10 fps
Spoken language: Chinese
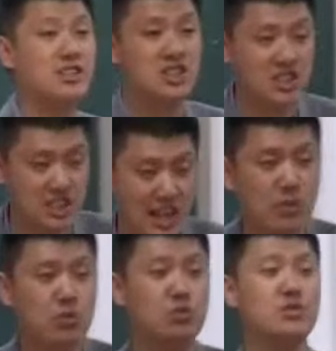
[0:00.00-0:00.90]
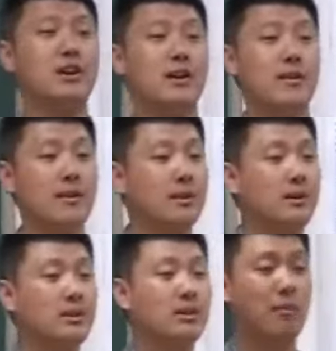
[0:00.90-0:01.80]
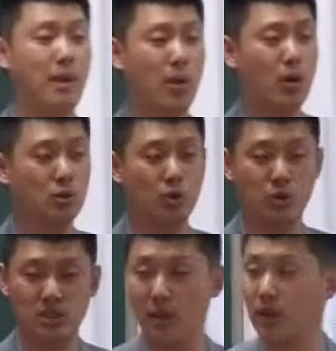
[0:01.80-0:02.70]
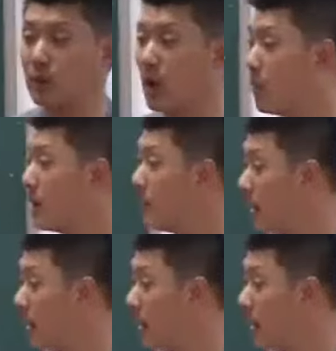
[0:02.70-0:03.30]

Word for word: 前军人。是吧？美国总统基本上都当过兵嘛，